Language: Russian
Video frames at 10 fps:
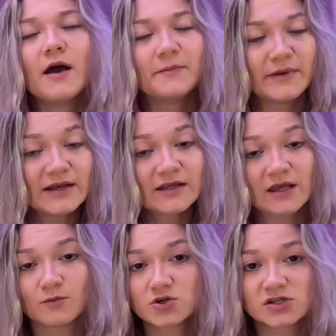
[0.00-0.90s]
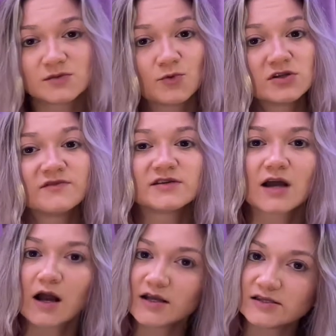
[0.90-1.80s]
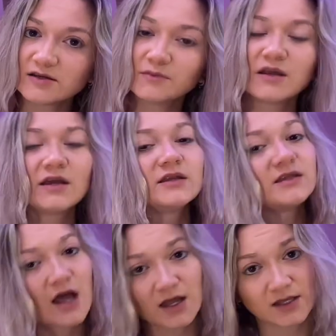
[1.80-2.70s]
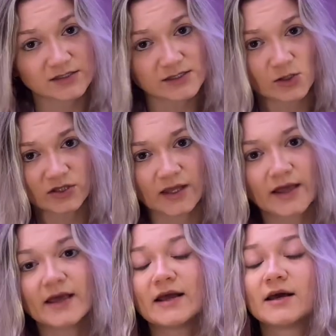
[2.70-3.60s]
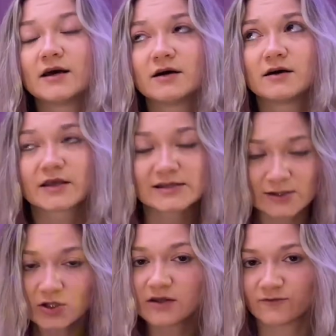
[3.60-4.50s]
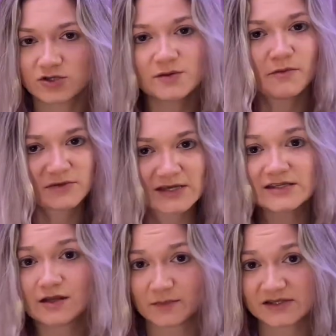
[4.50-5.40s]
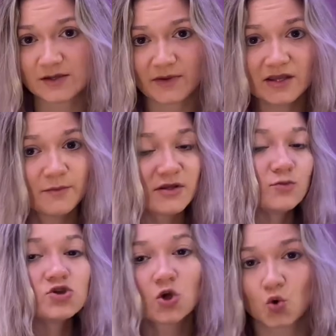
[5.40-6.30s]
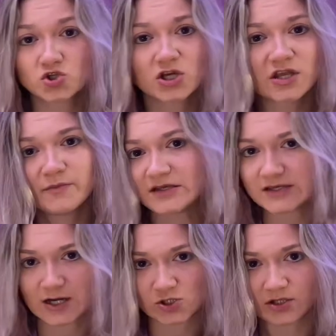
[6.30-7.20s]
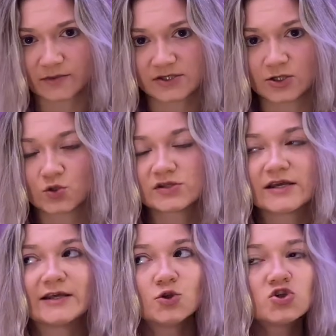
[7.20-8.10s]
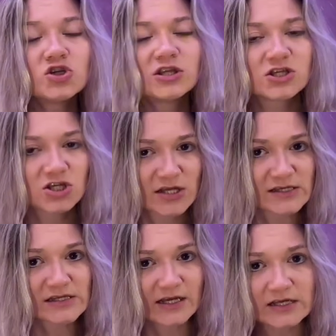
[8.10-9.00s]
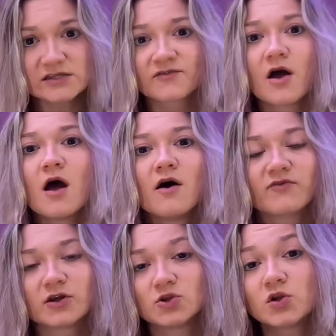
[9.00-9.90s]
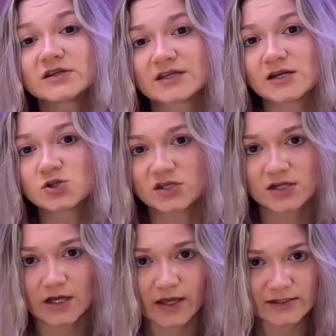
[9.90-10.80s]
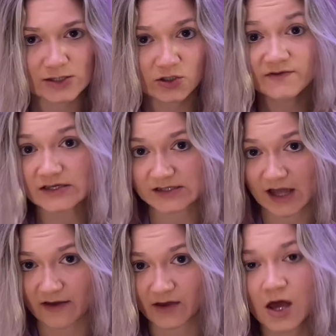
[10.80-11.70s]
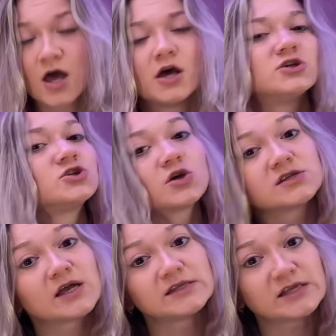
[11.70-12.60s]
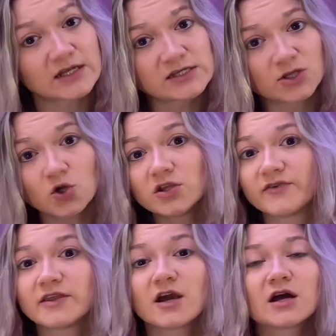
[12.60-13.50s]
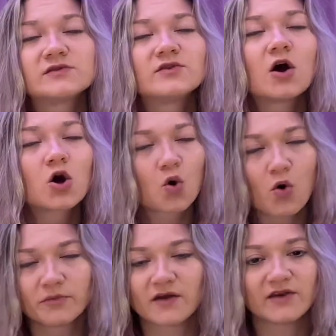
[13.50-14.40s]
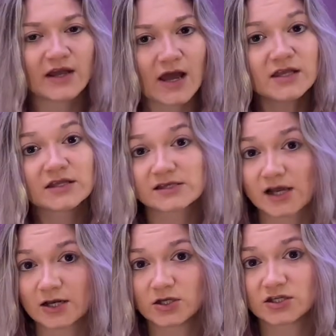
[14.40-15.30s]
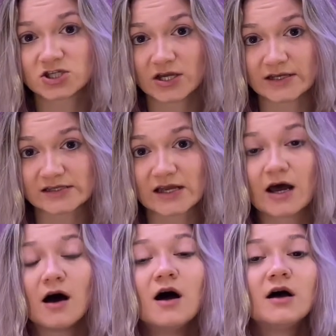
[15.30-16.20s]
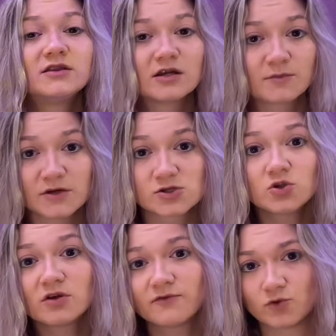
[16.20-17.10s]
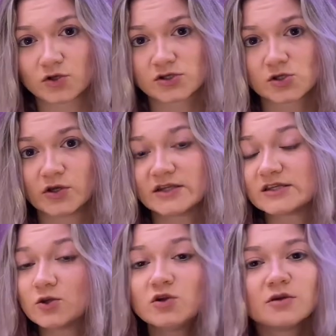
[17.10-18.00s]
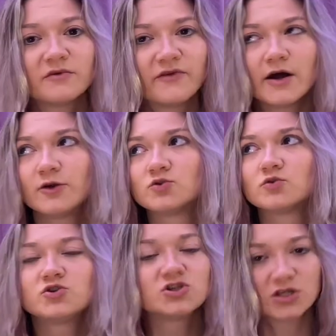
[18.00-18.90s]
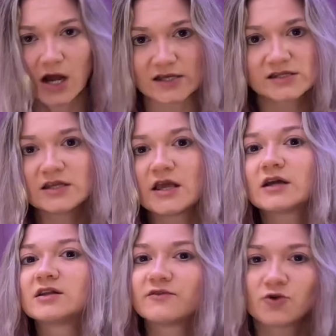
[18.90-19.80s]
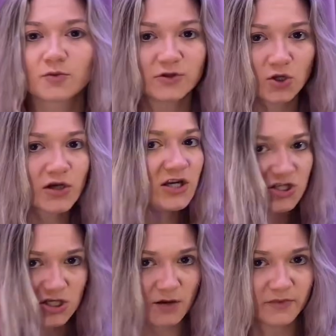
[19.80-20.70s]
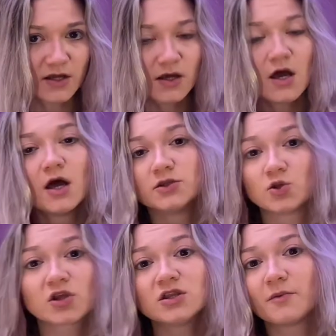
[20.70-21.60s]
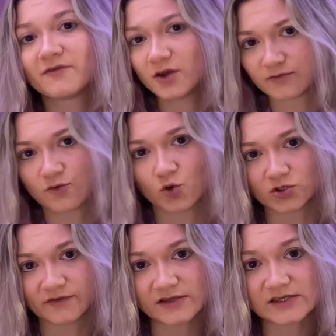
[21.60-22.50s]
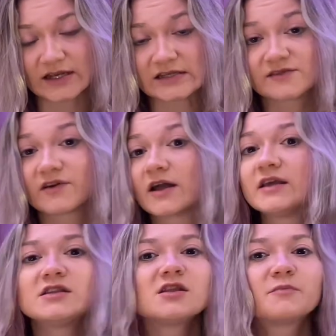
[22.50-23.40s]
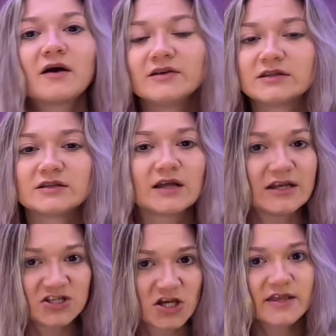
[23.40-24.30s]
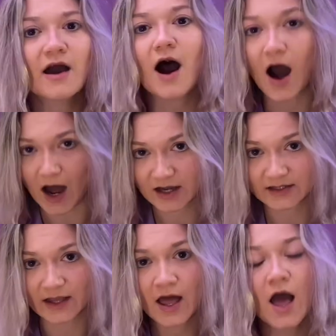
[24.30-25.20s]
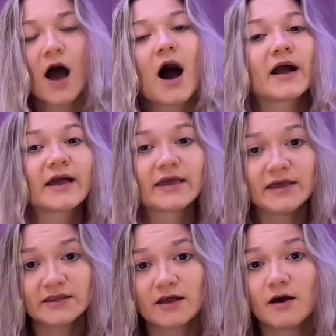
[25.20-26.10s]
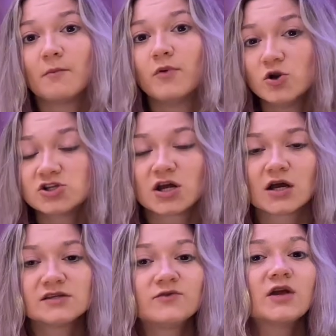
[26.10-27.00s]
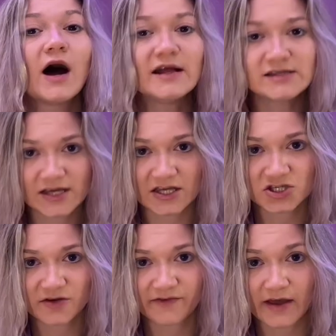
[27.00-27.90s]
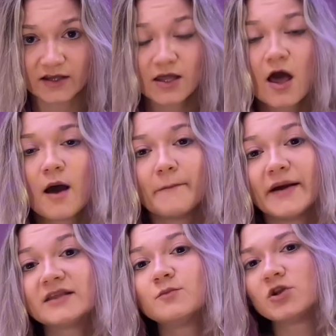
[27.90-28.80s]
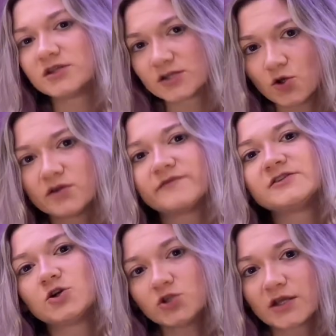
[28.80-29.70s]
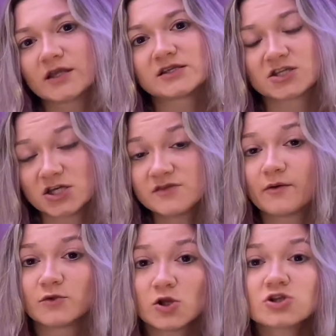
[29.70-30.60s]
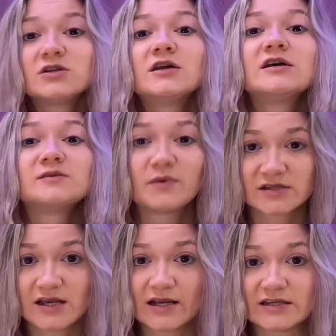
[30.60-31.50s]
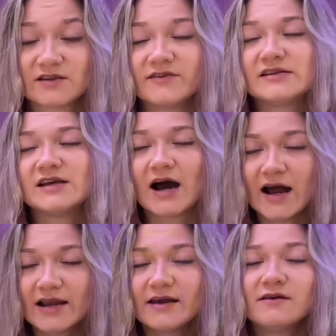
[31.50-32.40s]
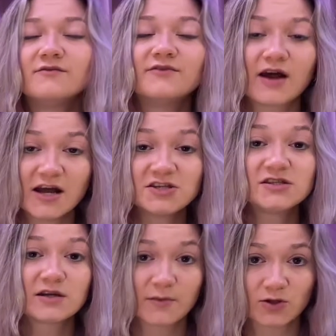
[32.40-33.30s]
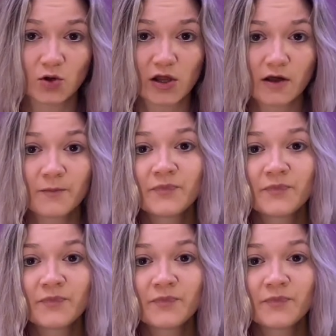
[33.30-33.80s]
Пилинги можно использовать как энзимные, так и кислотные. Э, кислотные вводим обязательно постепенно, потому что кожа к ним не сразу адаптируется. И лучше не начинать со средств, в которых сразу несколько кислот в составе. Что касается ретиноидов, они оказывают огромное влияние на сальные железы, нормализуют их функцию. Ретиноиды бывают очень разные, некоторые формы только лечебные, другие добавляют в уходовые средства, какие-то направлены на лечение акне, а какие-то больше оказывают анти-эйдж эффект. Поэтому ретиноиды все-таки назначать вам должен специалист, в идеале врач-дерматолог.